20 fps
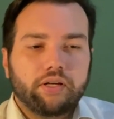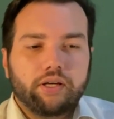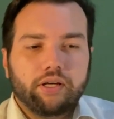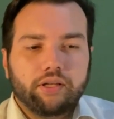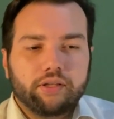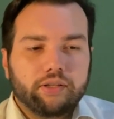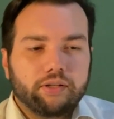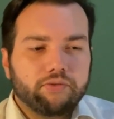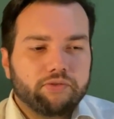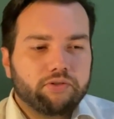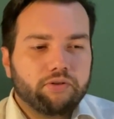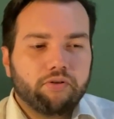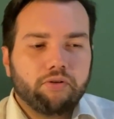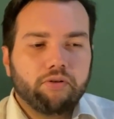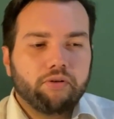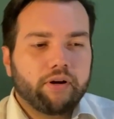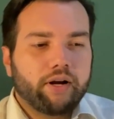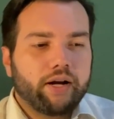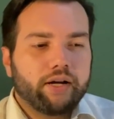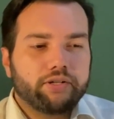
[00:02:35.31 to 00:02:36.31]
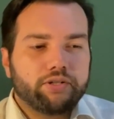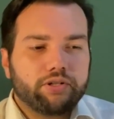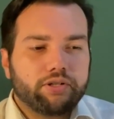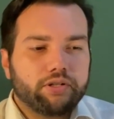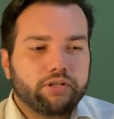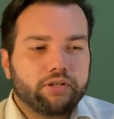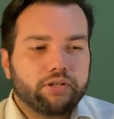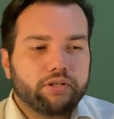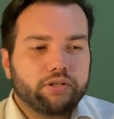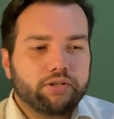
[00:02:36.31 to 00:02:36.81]
Então, se eu colocar
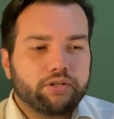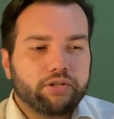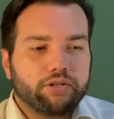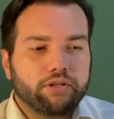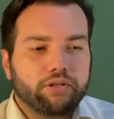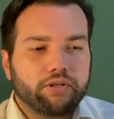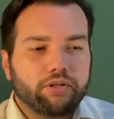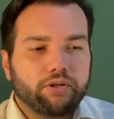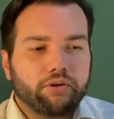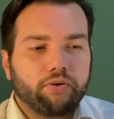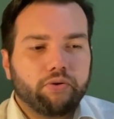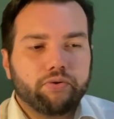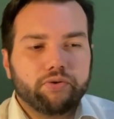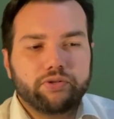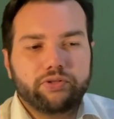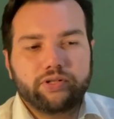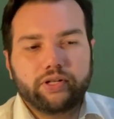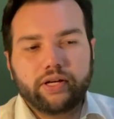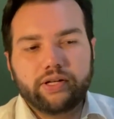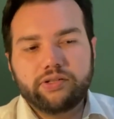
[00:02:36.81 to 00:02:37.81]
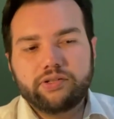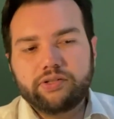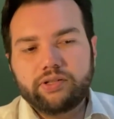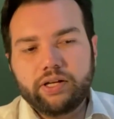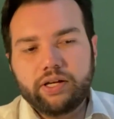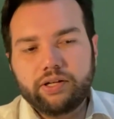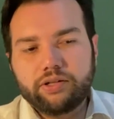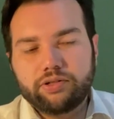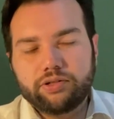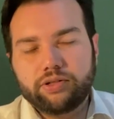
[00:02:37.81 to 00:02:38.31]
de, de 11 às
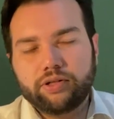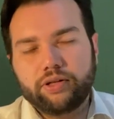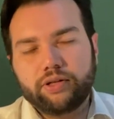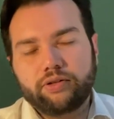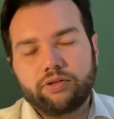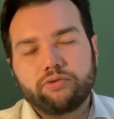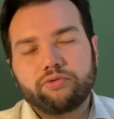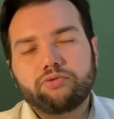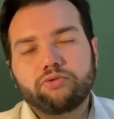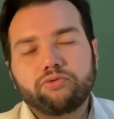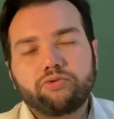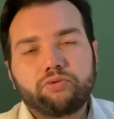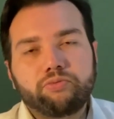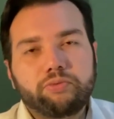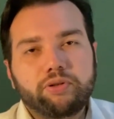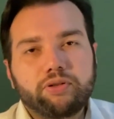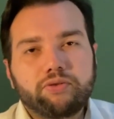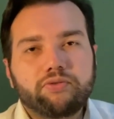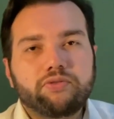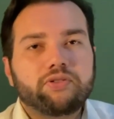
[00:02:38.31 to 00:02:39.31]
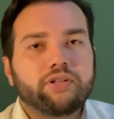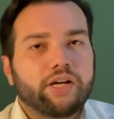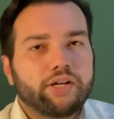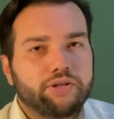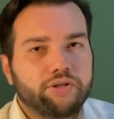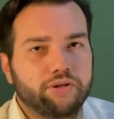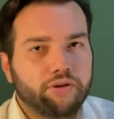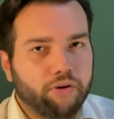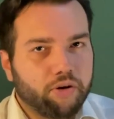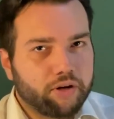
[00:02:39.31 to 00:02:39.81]
6, eu estou dormindo
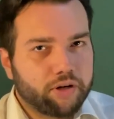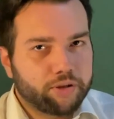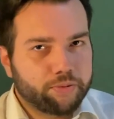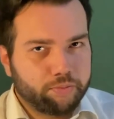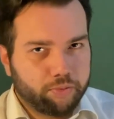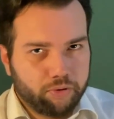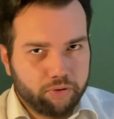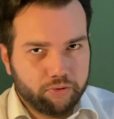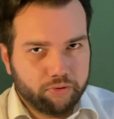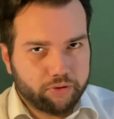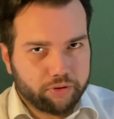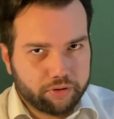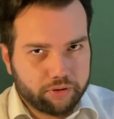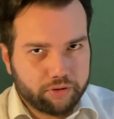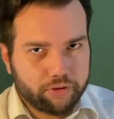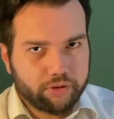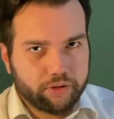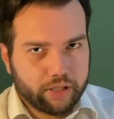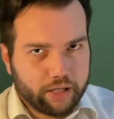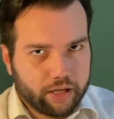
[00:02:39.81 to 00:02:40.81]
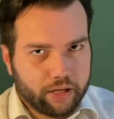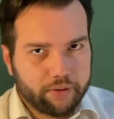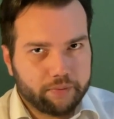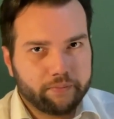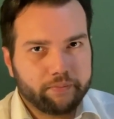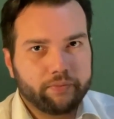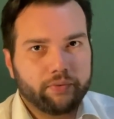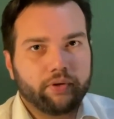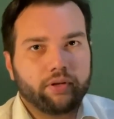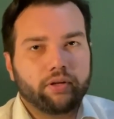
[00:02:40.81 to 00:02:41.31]
7 horas por noite, tá?